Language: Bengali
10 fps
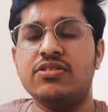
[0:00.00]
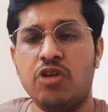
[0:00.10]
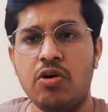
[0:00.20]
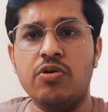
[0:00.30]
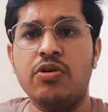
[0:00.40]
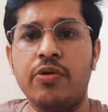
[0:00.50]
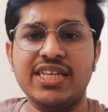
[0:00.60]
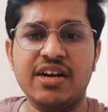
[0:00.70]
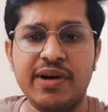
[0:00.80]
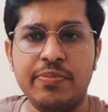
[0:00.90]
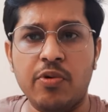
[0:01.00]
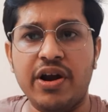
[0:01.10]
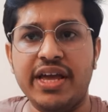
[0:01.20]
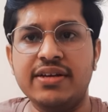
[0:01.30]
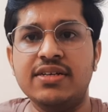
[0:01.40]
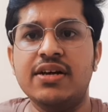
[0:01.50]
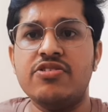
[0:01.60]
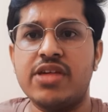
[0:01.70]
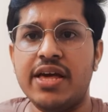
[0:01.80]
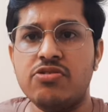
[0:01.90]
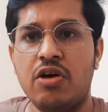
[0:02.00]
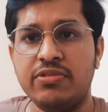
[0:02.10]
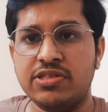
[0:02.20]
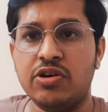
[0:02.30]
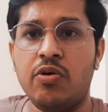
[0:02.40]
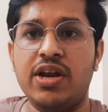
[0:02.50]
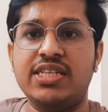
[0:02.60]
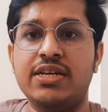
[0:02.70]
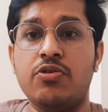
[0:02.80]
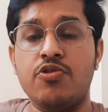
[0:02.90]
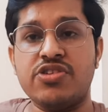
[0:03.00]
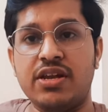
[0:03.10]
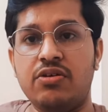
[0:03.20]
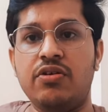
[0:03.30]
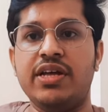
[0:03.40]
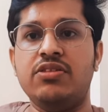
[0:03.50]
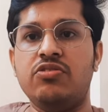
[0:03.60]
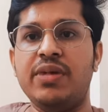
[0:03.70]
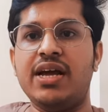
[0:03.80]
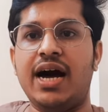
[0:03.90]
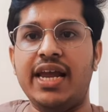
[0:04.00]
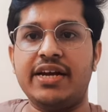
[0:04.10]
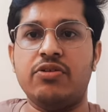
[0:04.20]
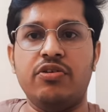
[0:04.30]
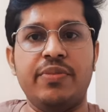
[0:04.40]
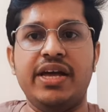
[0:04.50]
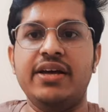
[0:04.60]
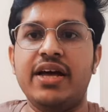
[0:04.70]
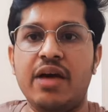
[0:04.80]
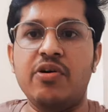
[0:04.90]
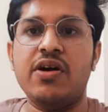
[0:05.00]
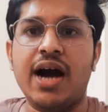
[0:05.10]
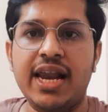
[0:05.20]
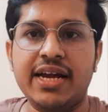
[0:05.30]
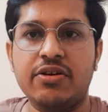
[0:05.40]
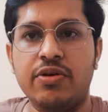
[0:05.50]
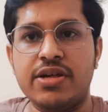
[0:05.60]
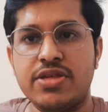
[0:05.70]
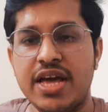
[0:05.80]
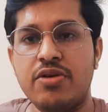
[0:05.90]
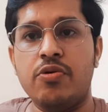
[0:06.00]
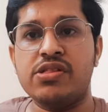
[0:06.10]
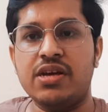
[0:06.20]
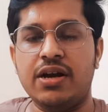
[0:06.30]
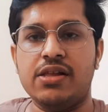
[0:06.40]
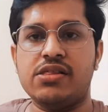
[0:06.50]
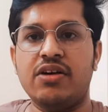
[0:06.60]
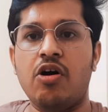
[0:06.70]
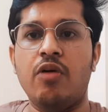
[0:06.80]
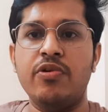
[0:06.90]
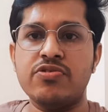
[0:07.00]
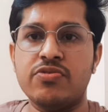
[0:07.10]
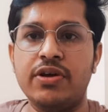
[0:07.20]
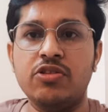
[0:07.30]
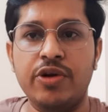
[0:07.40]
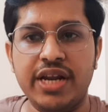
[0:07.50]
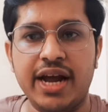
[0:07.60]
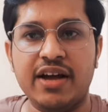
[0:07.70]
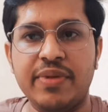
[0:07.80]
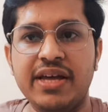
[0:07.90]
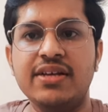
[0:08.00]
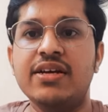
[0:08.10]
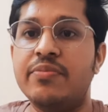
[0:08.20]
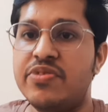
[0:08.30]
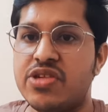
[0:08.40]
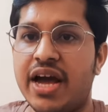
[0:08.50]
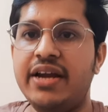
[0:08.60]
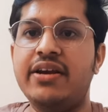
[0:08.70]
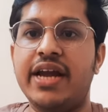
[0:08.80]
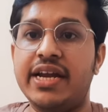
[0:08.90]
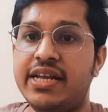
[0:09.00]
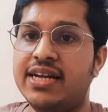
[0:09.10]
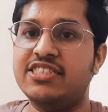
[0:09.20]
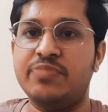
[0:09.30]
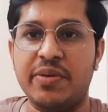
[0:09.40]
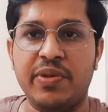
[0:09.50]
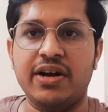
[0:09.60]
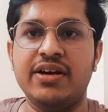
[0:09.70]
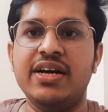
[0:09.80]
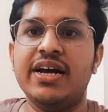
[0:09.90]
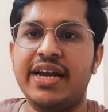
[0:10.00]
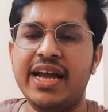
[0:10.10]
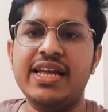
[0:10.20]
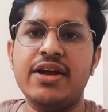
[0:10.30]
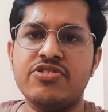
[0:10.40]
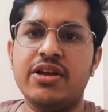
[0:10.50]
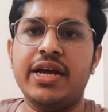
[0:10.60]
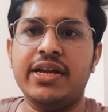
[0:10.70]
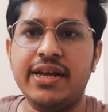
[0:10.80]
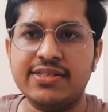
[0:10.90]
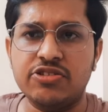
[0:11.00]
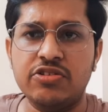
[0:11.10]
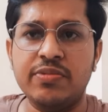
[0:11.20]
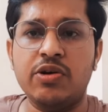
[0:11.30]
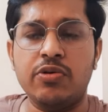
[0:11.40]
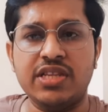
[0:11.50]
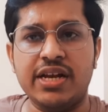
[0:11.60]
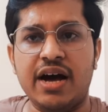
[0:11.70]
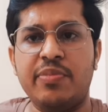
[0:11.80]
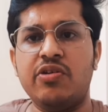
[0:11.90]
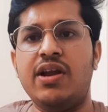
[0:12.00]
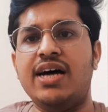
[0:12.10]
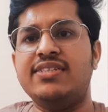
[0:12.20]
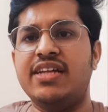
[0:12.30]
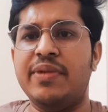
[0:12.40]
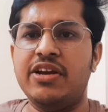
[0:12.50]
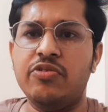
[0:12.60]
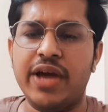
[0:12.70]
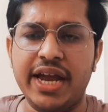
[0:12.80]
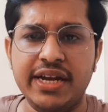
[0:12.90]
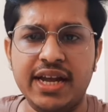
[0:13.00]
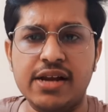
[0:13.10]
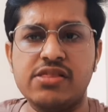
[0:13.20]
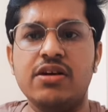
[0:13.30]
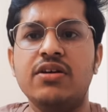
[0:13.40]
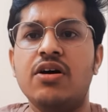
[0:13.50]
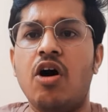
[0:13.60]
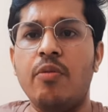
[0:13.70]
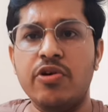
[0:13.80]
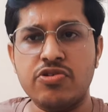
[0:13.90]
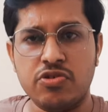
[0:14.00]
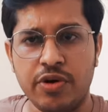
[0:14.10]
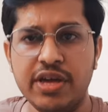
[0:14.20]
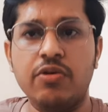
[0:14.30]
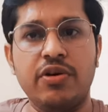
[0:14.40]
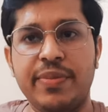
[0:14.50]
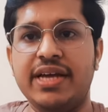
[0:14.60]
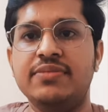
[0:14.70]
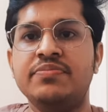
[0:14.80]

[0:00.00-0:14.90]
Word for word: তখন হয়ে যাবার পরে সেই সমস্ত কলেজের কোশ্চেনগুলো কিন্তু তুমি কালেক্ট করবে এবং কালেক্ট করে সেই কোশ্চেন আনসার অবশ্যই তৈরি রাখবে বিসাইড টেন ইয়ার্স পেপার টেন ইয়ার্সে টেন ইয়ার্স যদি তুমি করতে না পারো লাস্ট সেভেন টু এইট ইয়ার্স অবশ্যই করবে